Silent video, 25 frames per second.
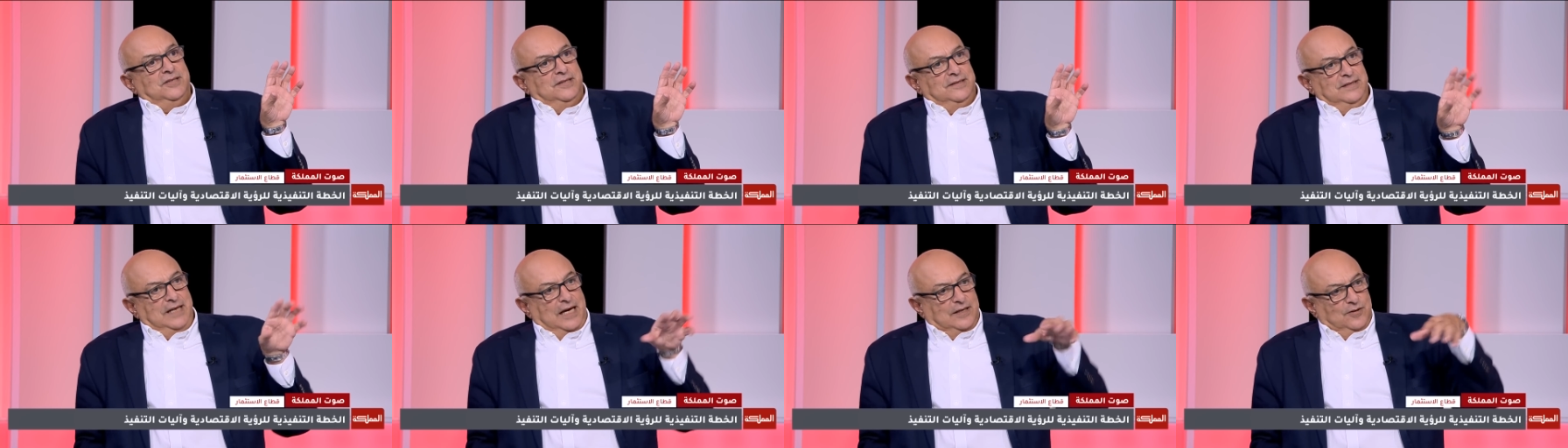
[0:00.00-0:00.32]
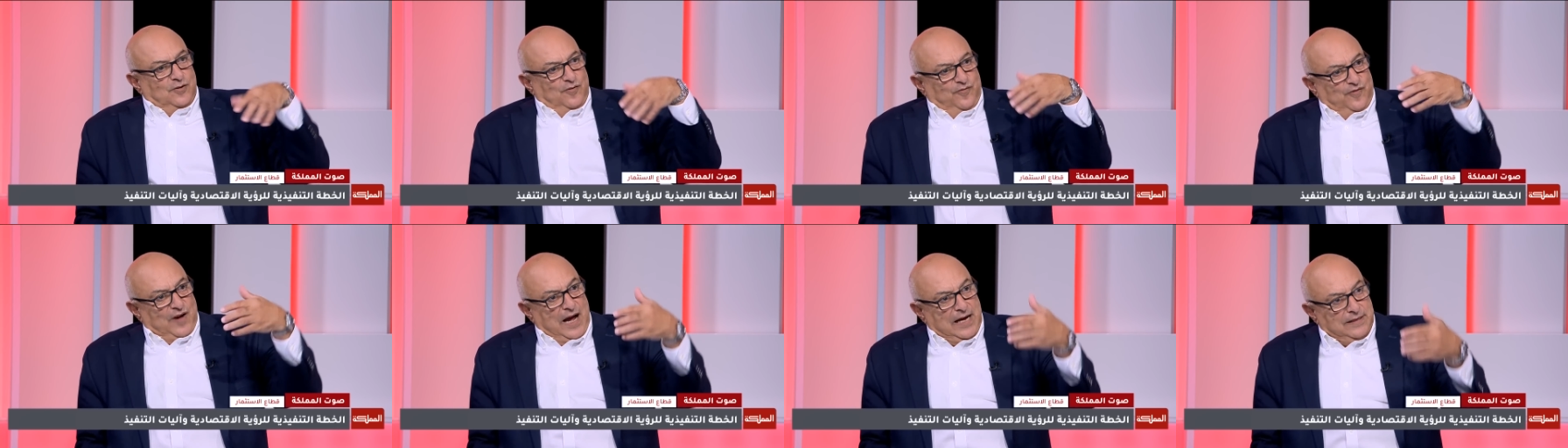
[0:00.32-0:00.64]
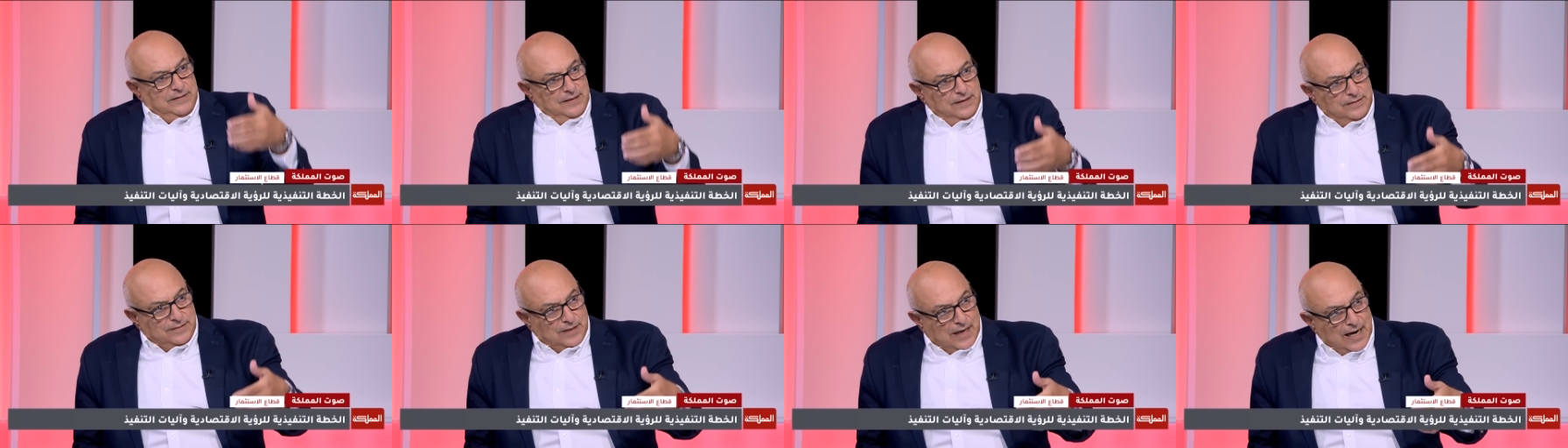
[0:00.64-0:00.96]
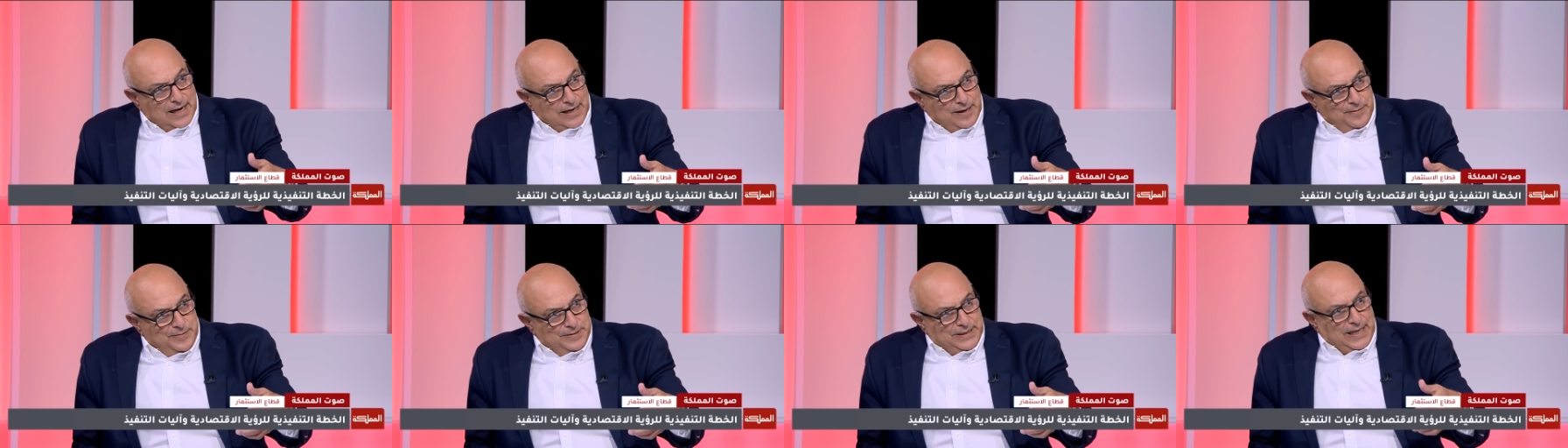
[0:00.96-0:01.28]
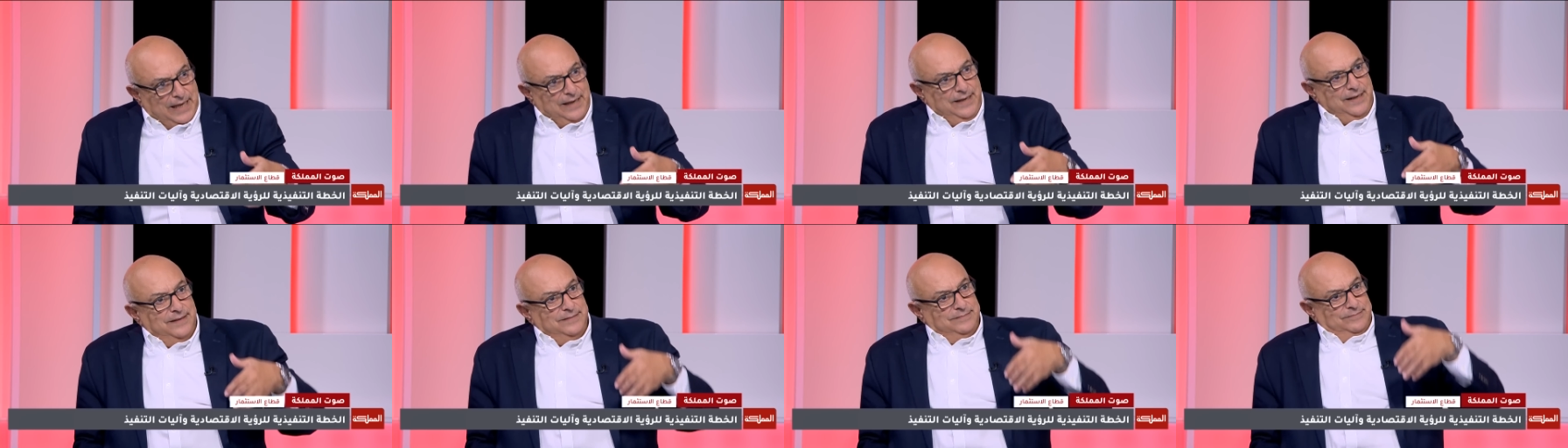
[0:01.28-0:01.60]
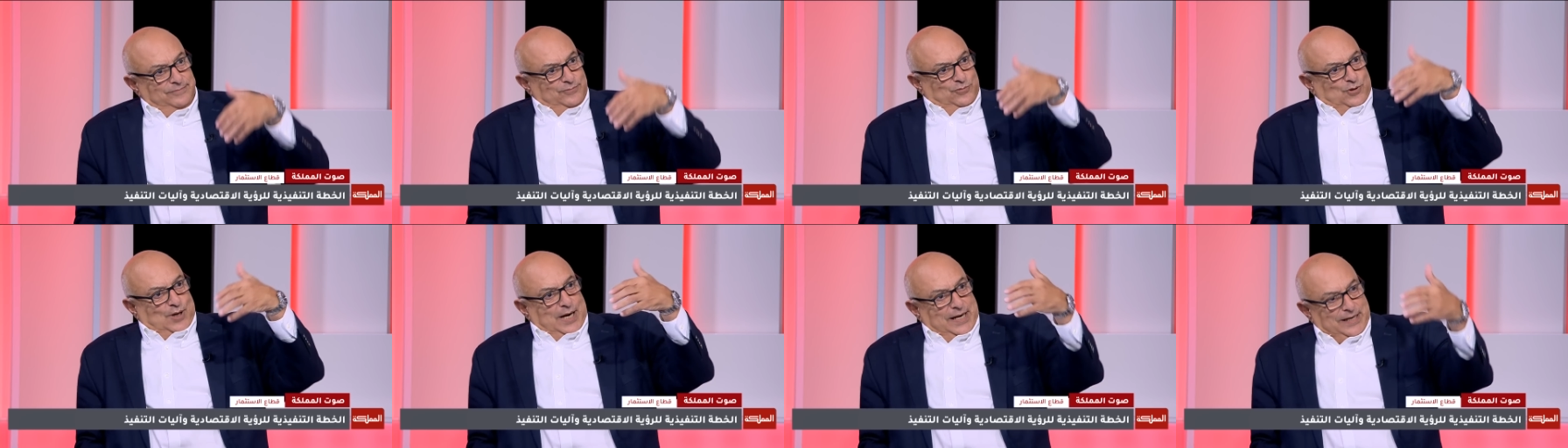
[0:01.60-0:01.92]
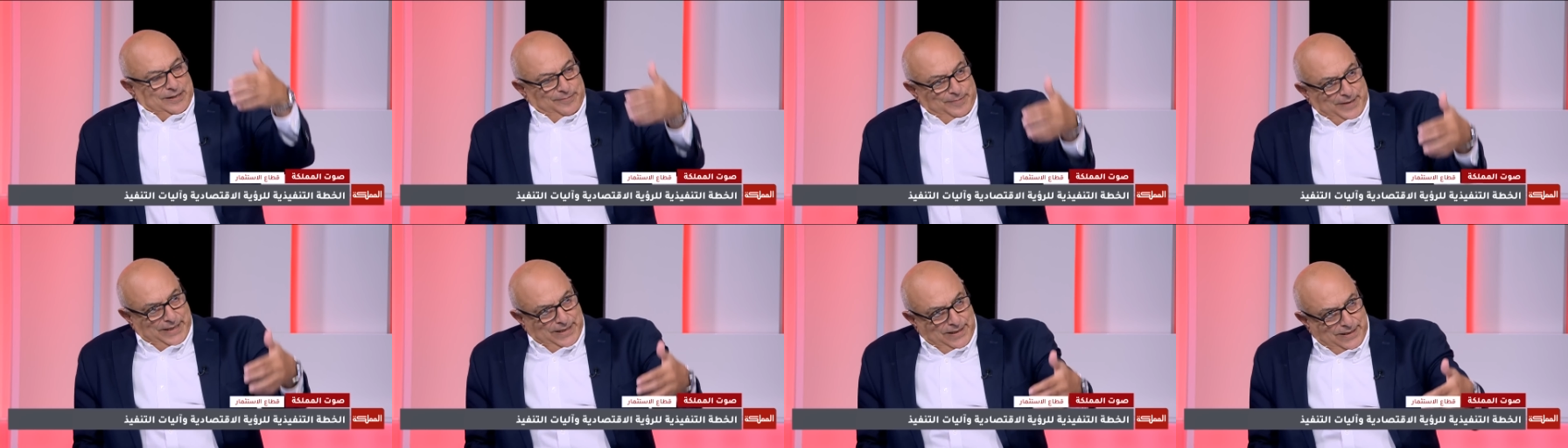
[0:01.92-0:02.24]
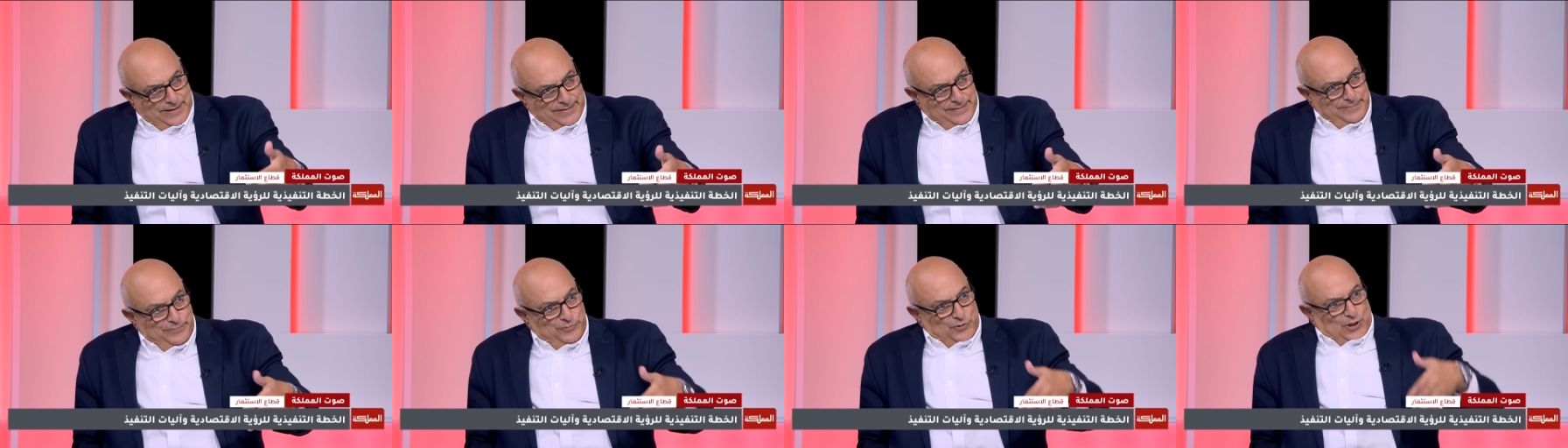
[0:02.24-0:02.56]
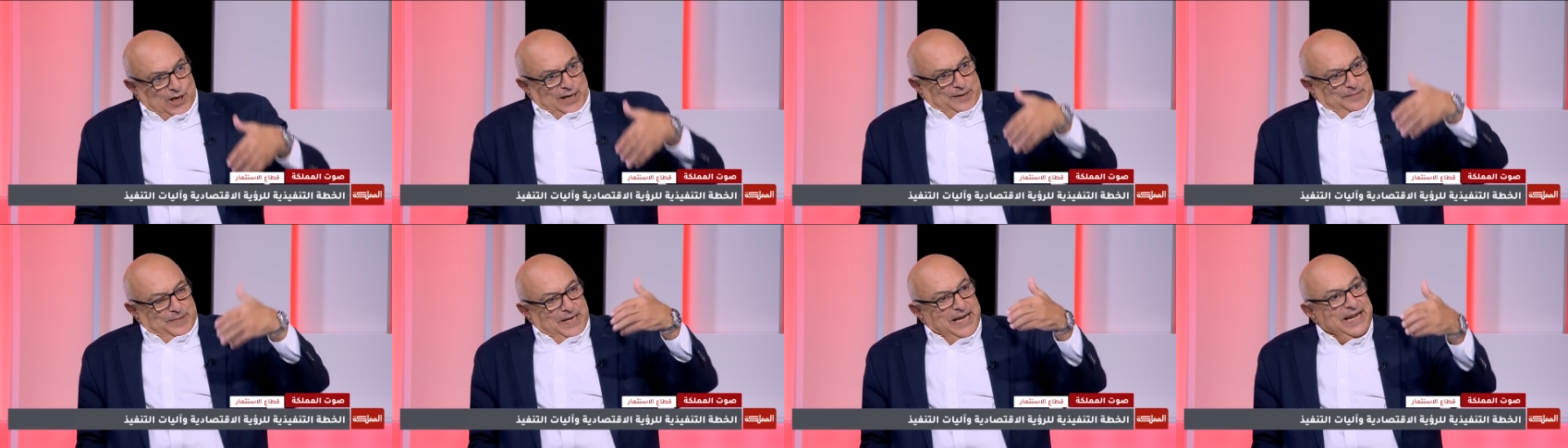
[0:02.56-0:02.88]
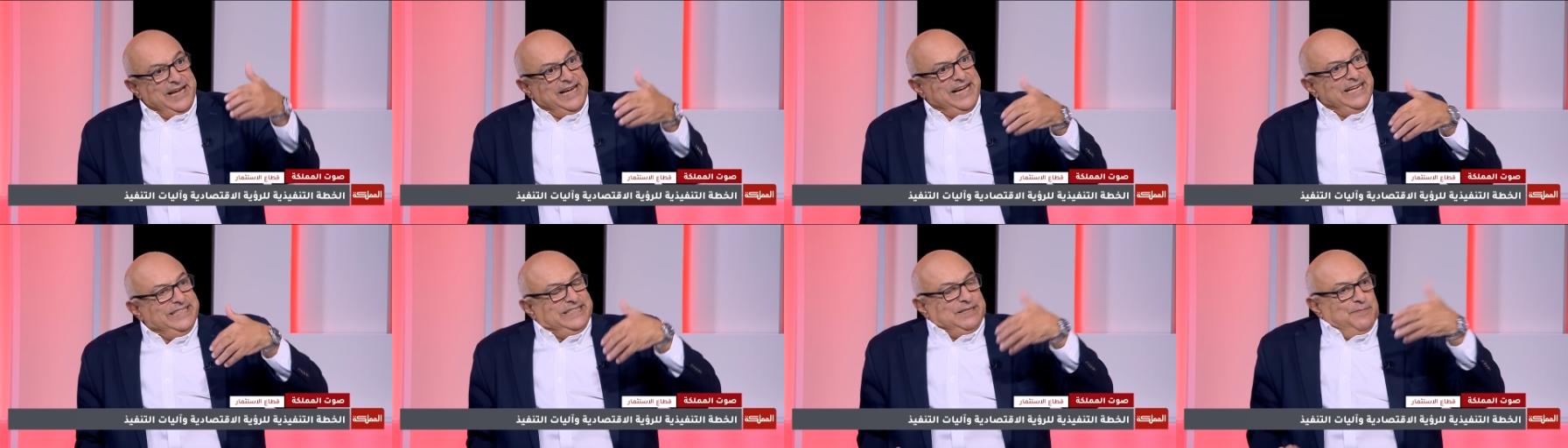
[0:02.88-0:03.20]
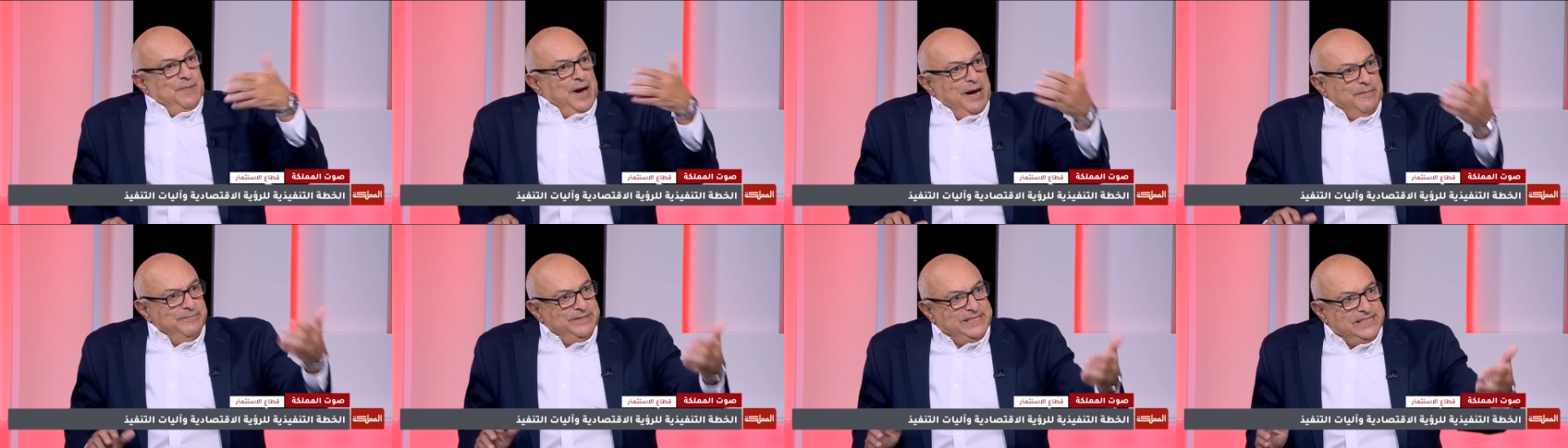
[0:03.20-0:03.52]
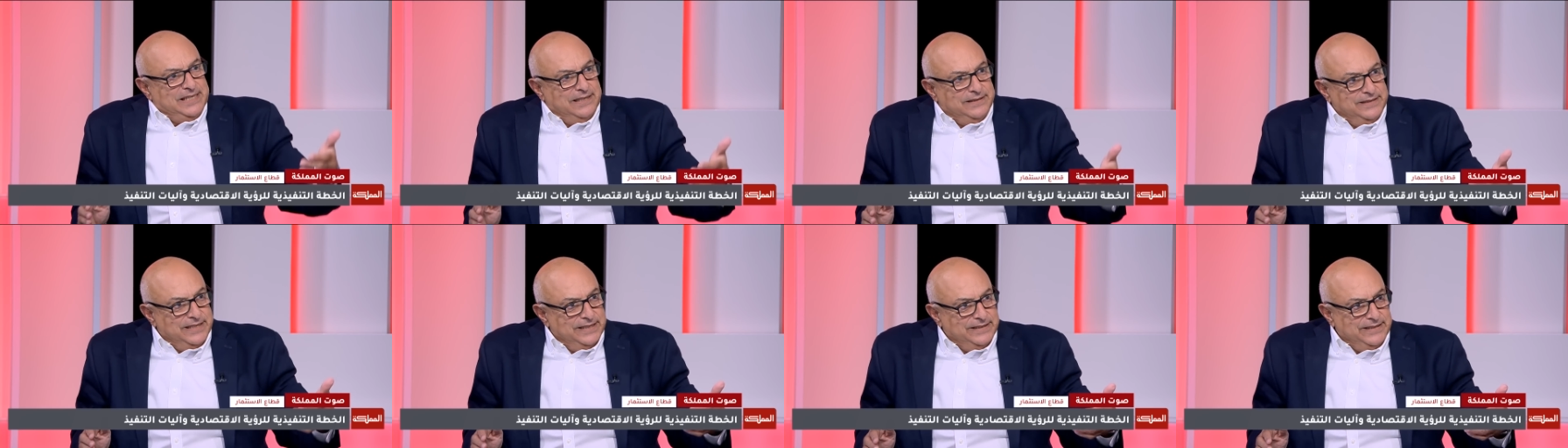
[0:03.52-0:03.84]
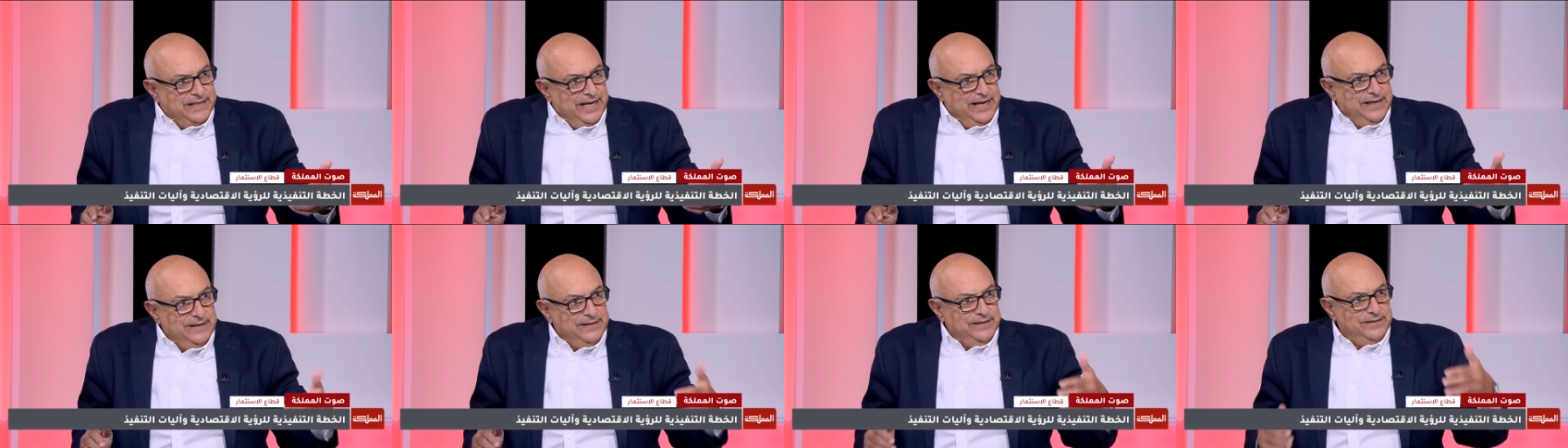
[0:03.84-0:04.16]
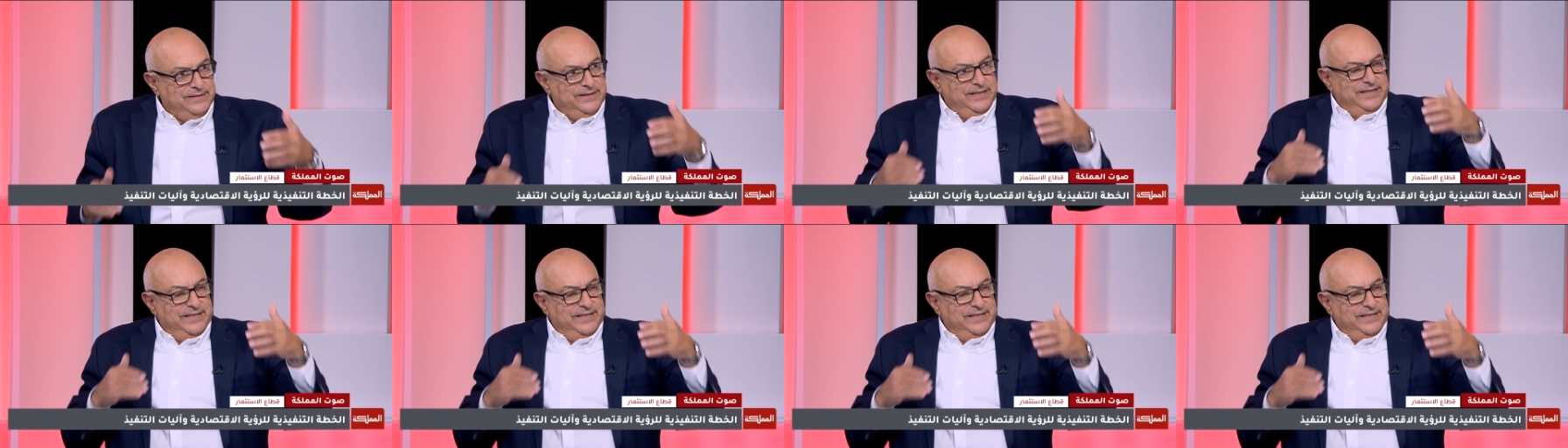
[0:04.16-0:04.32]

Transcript: لانه الفائده تراكمت عليك تراكم عليك تراكم انت ما عم تسد الدين